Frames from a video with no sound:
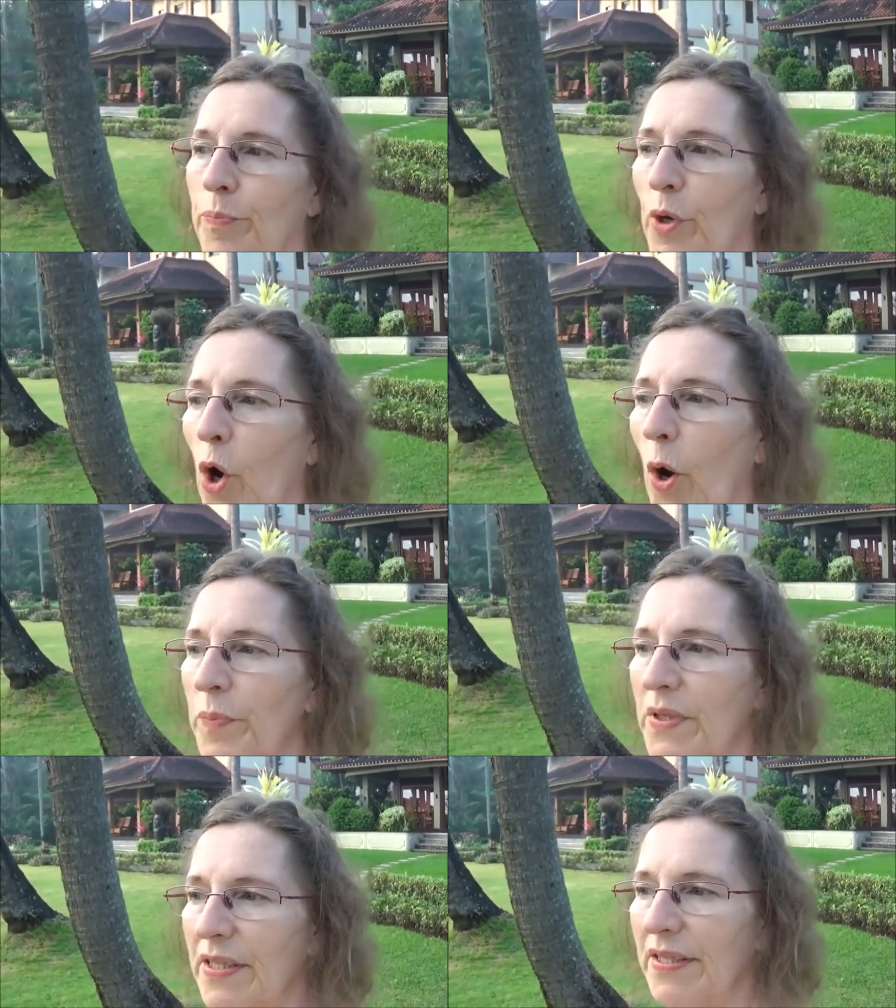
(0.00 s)

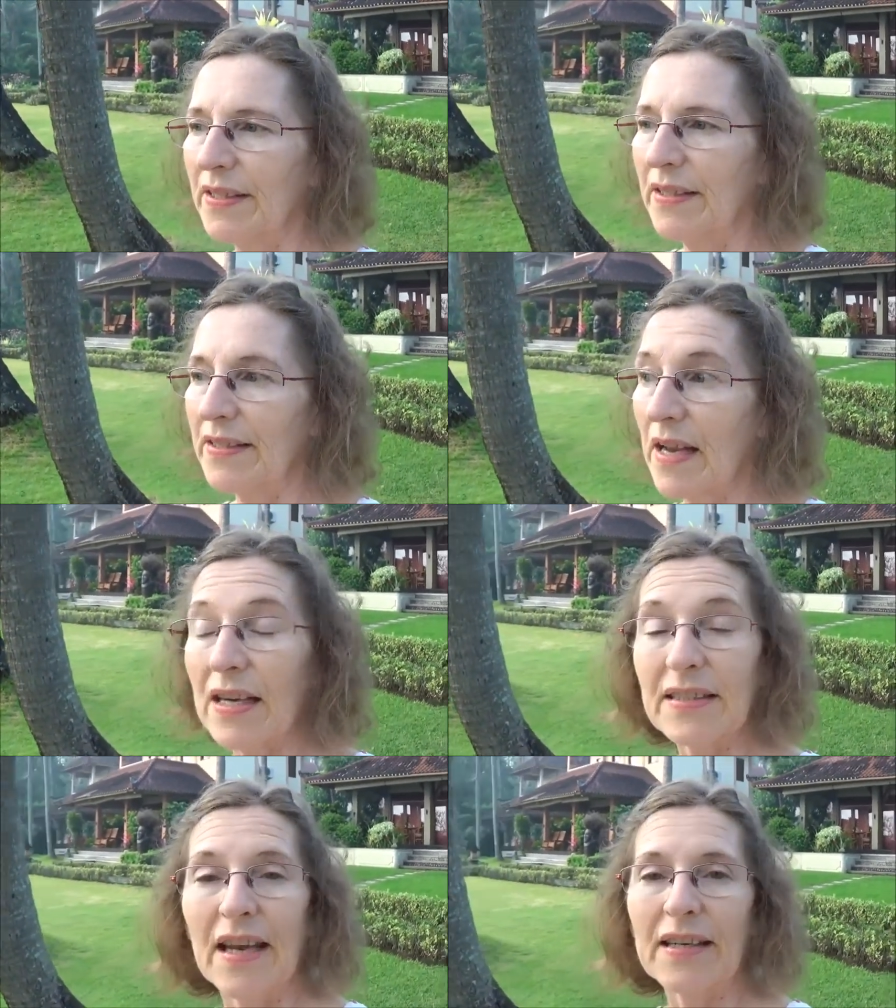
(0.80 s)
bekommt
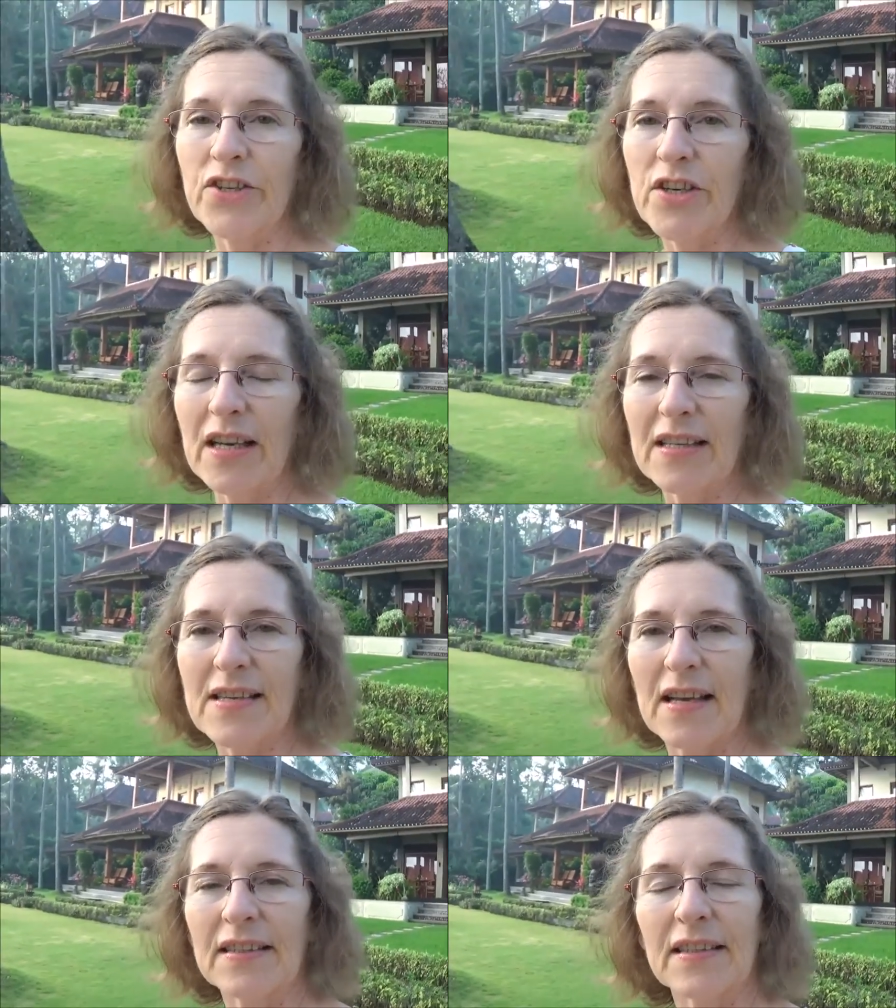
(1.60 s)
tagtäglich eine ganz
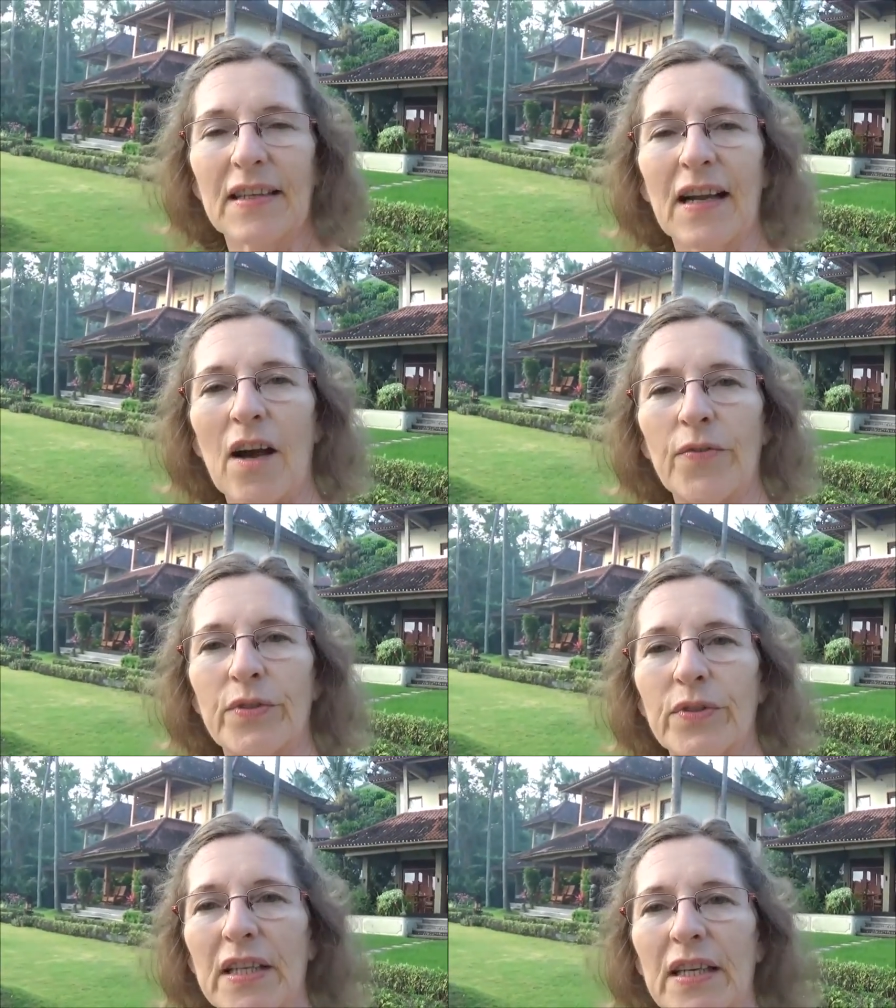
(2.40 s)
andere Kraft
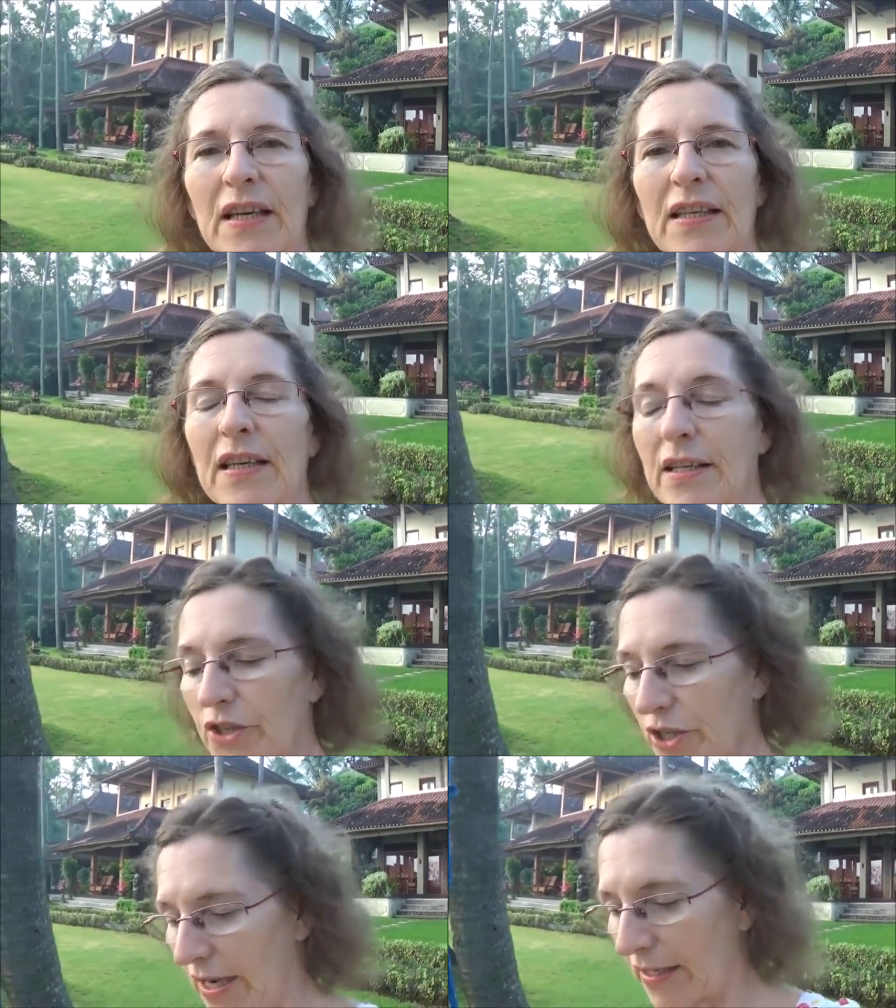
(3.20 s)
und Energie
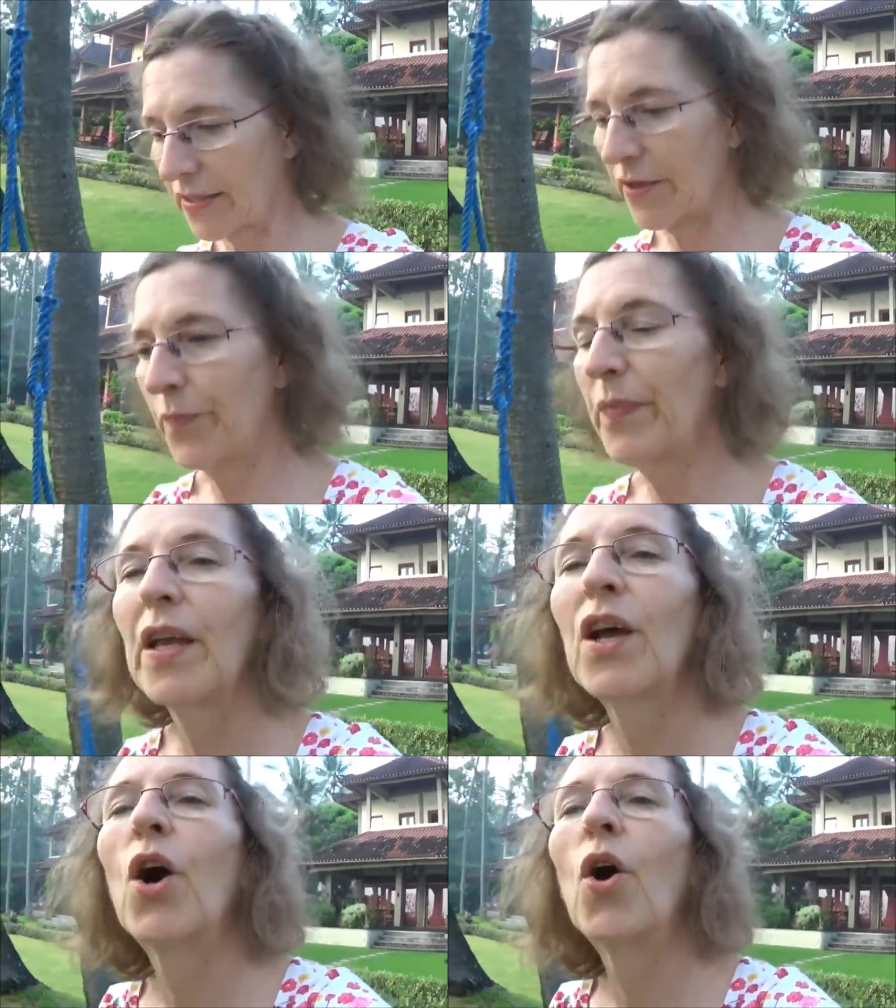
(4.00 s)
geschenkt,
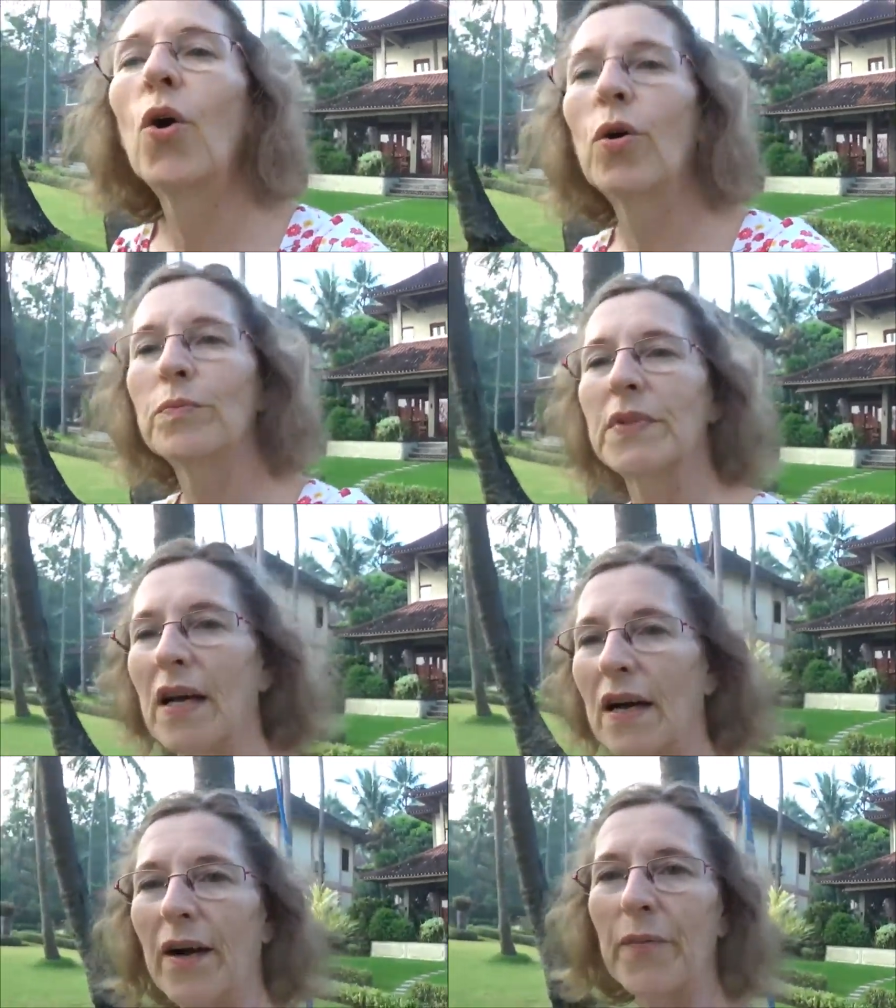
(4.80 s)
um
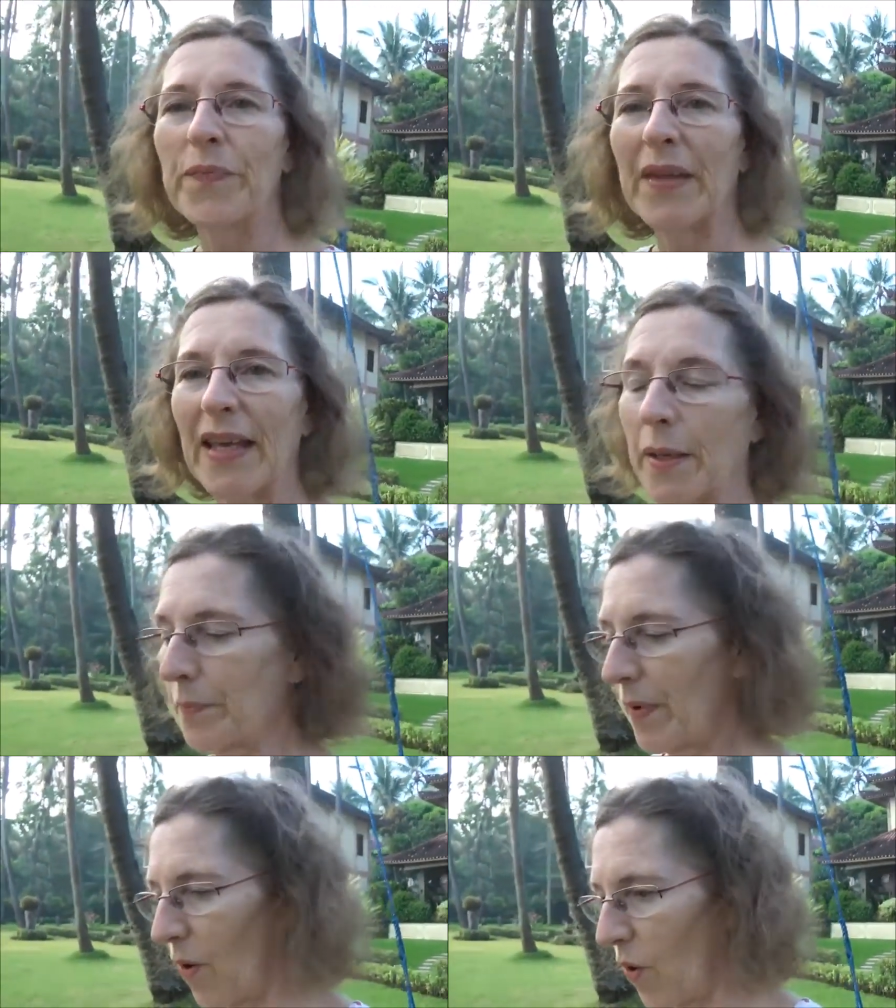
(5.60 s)
da
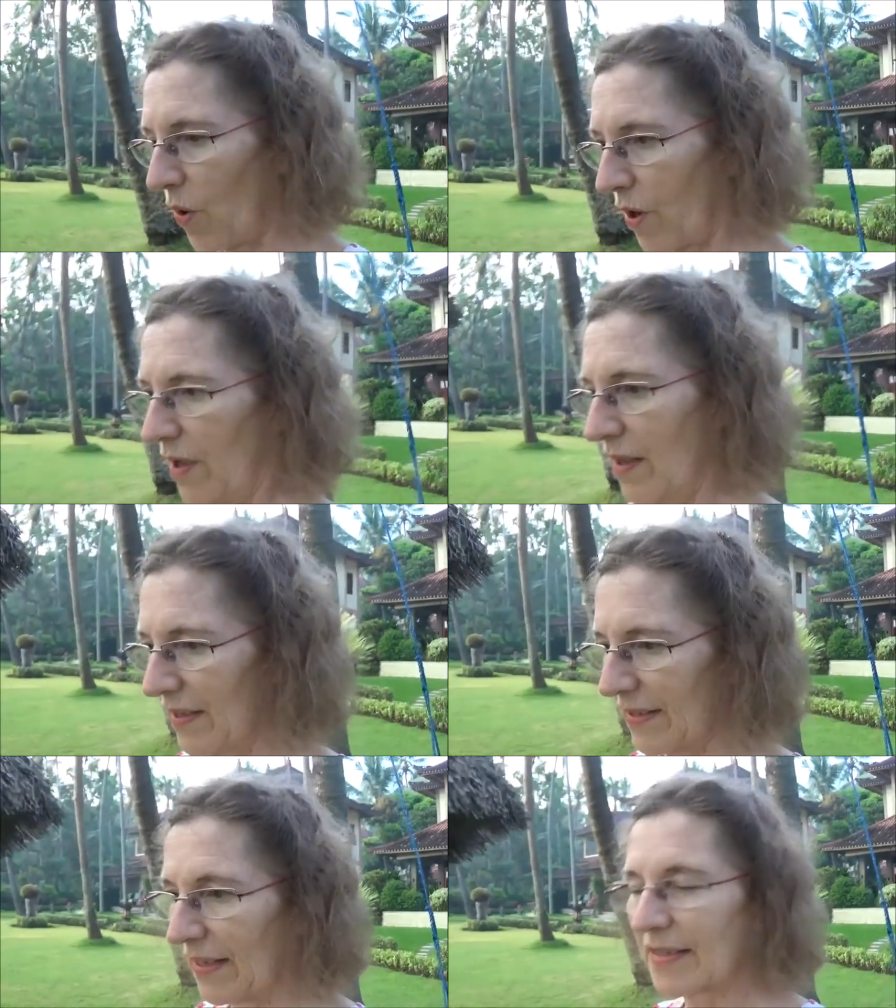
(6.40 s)
eben auch
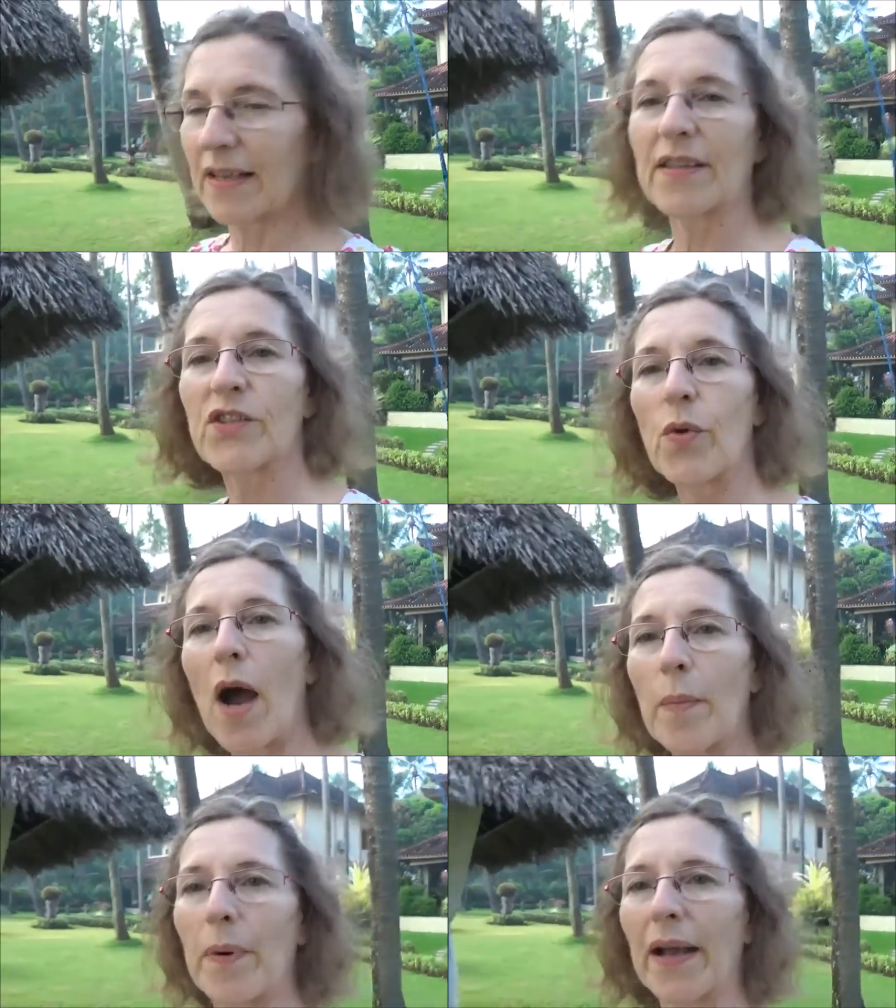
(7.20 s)
dann dran zu
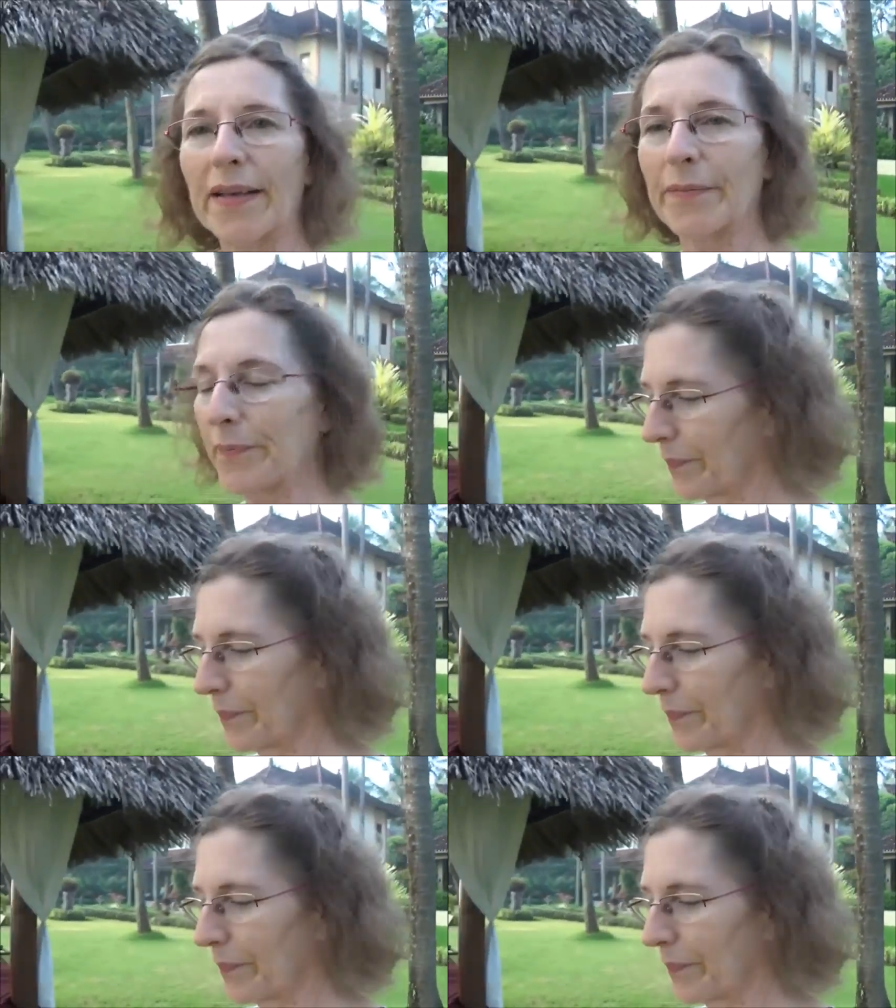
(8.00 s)
arbeiten.